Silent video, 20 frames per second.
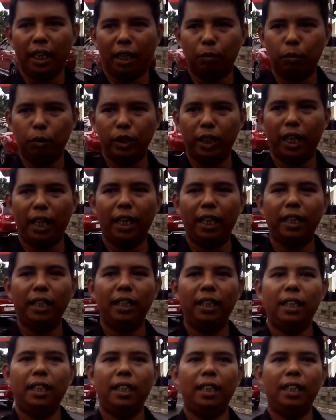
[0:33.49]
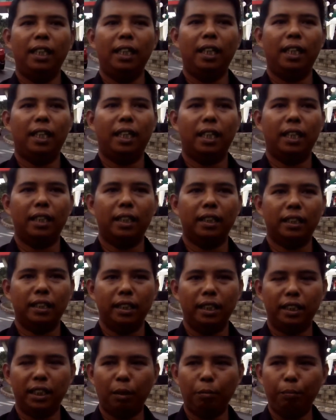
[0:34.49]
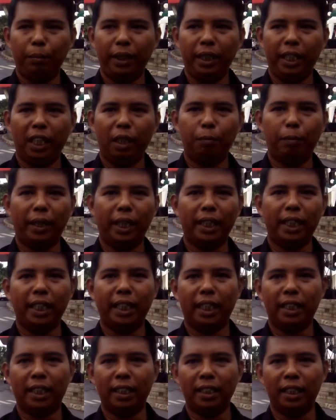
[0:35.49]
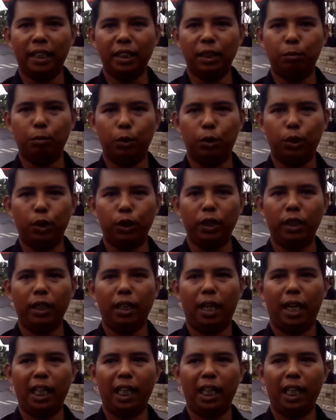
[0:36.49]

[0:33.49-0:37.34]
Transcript: Kemudian uh, di samping daripada kegiatan tersebut,